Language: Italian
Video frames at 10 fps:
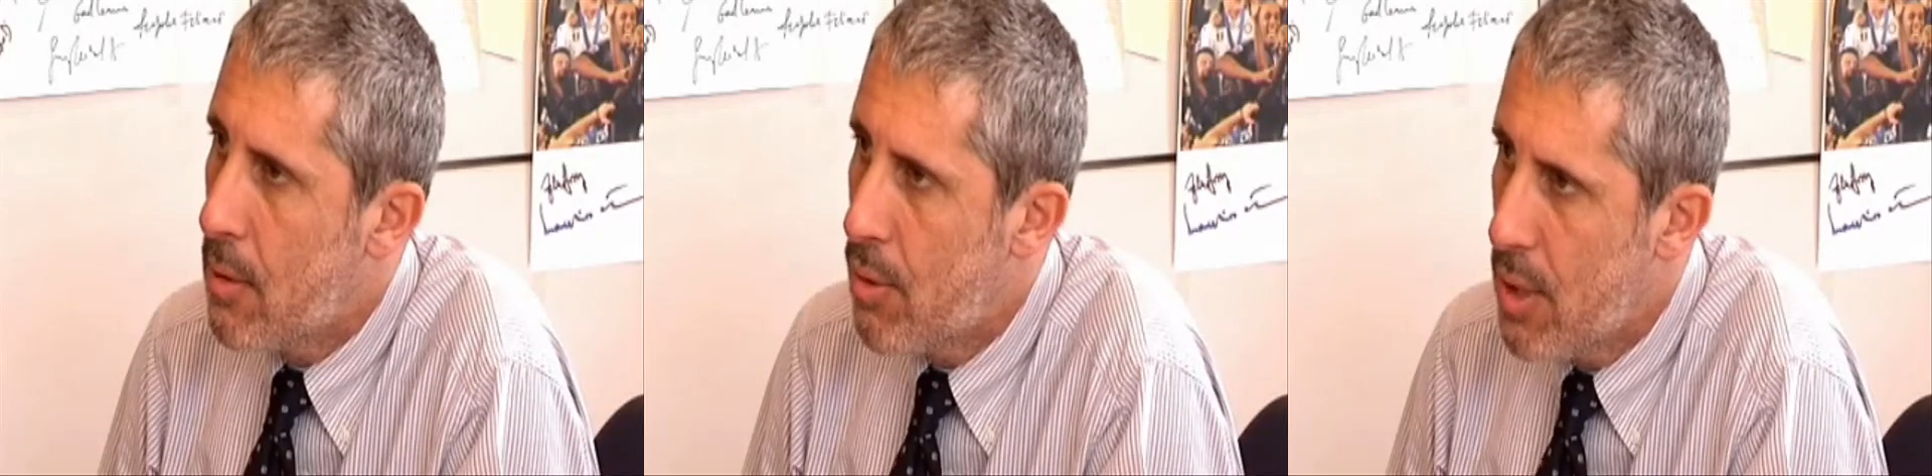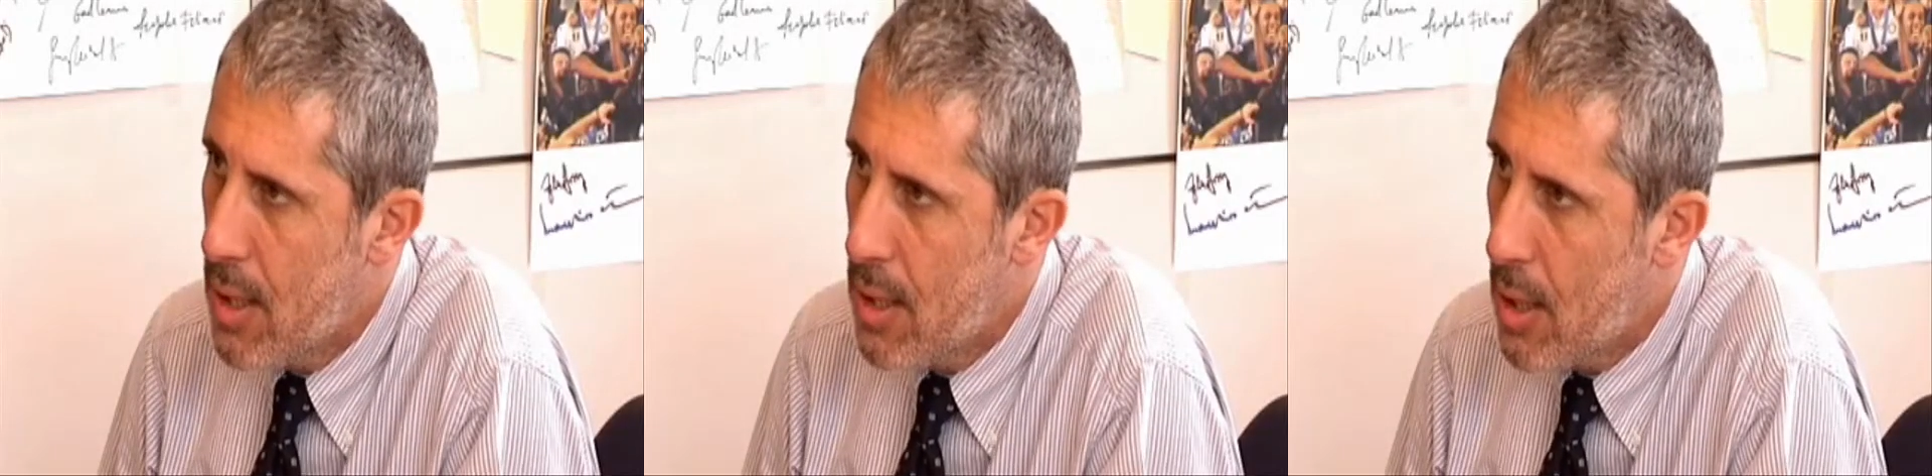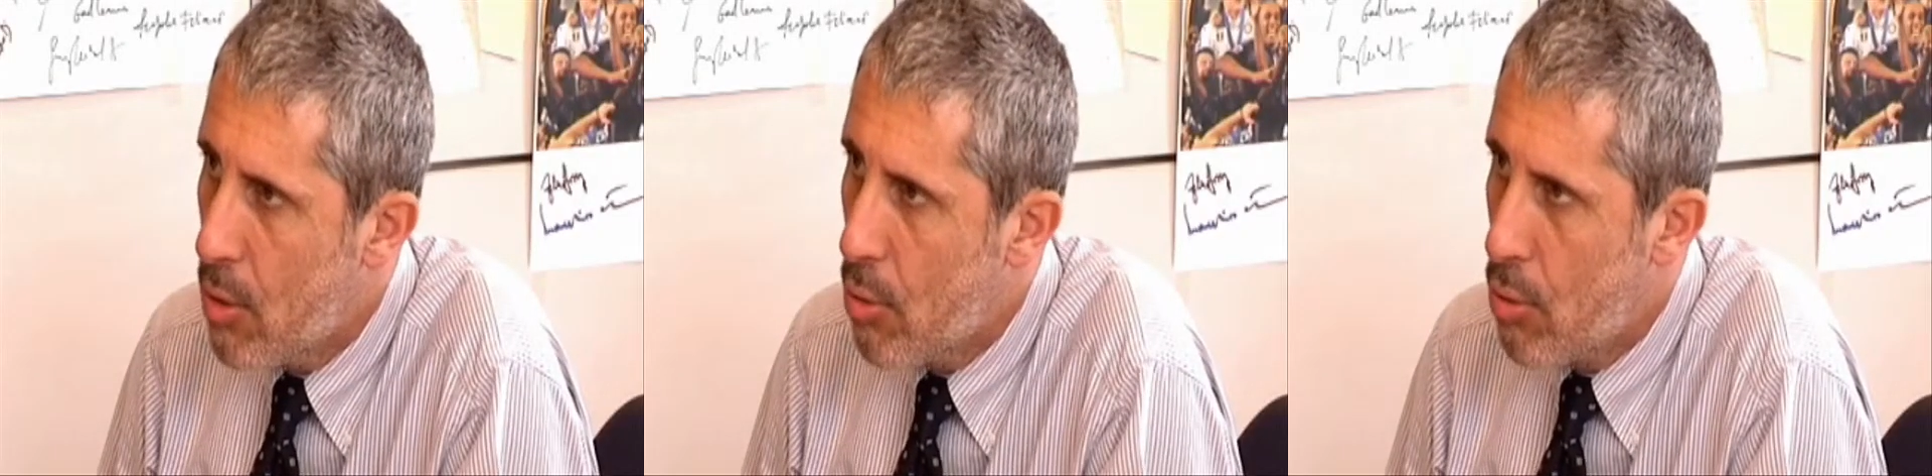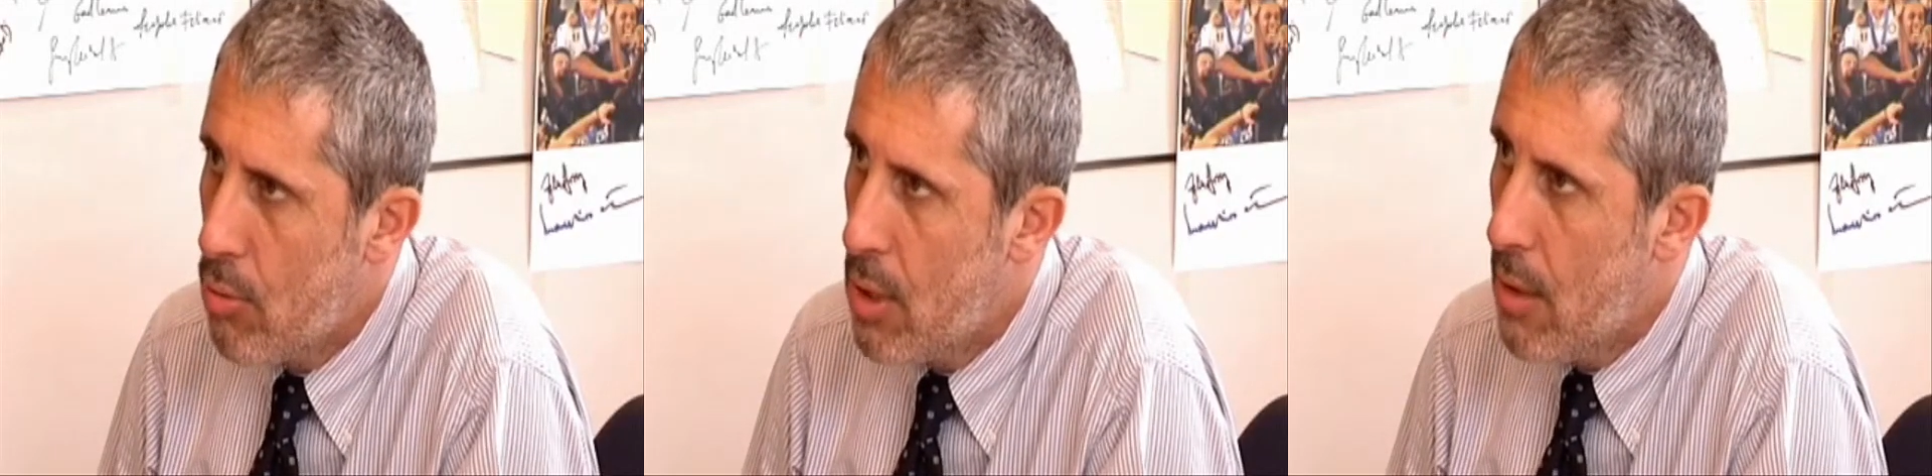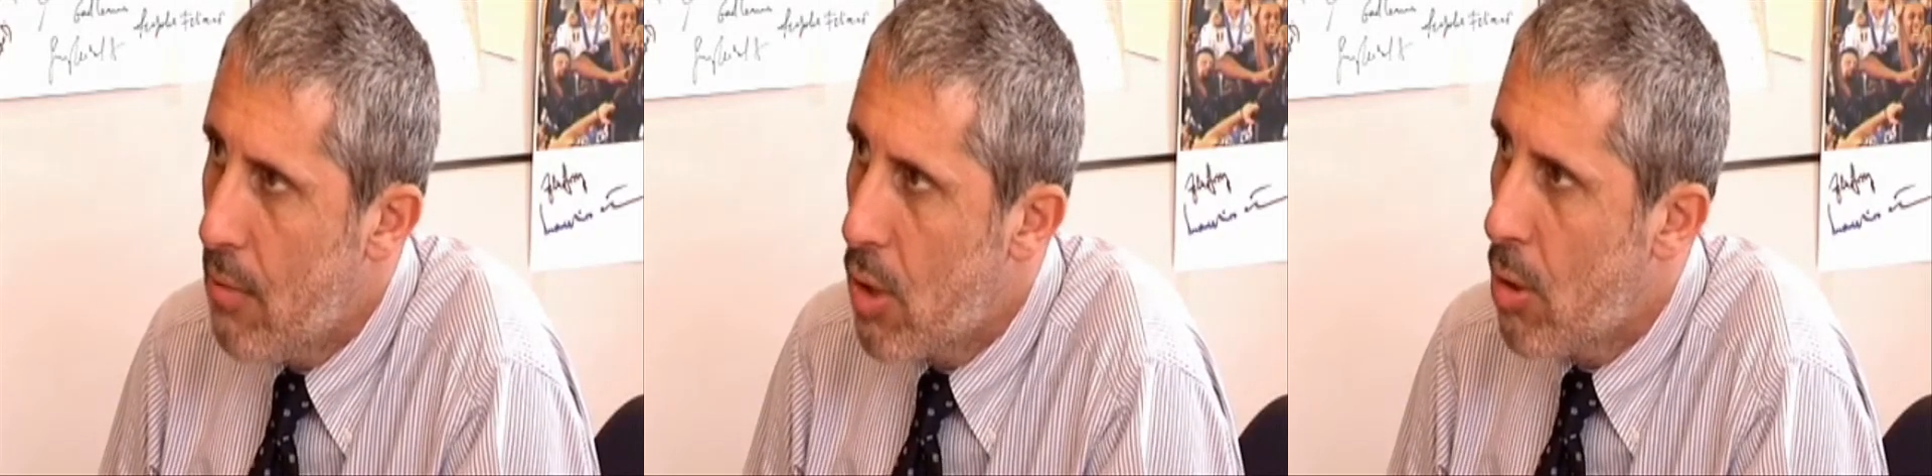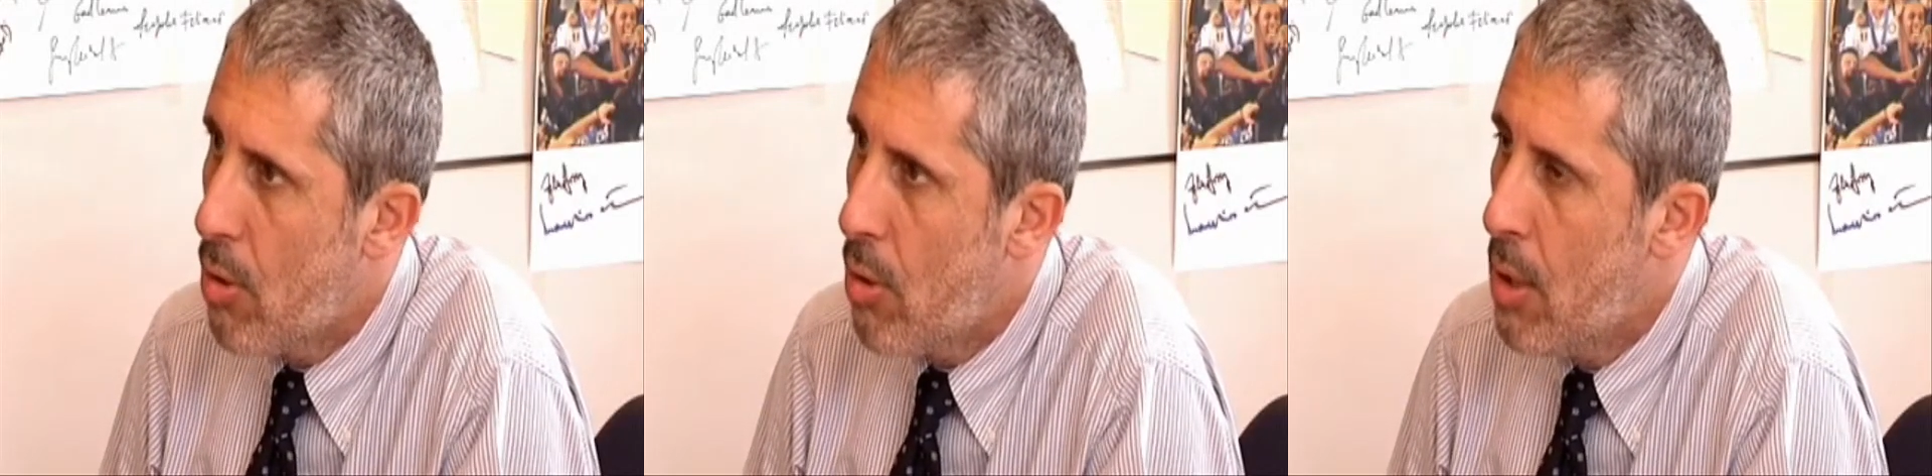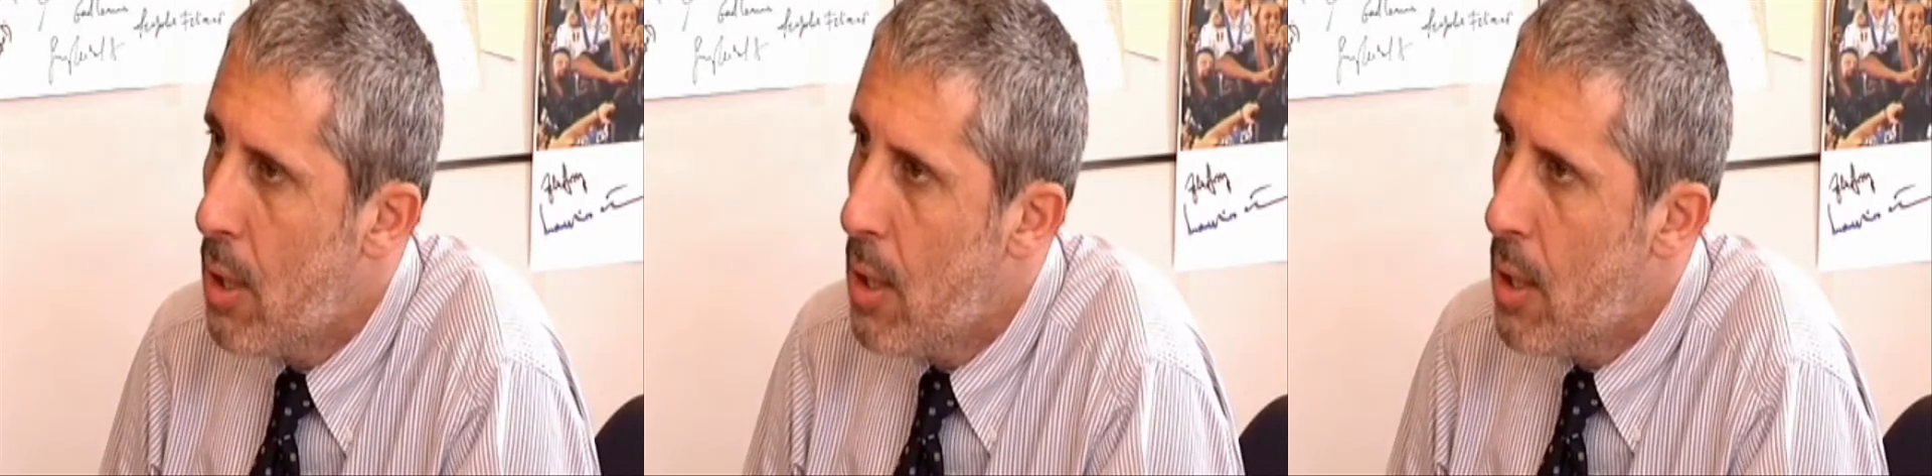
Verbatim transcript: cosiddetti corruttivi sono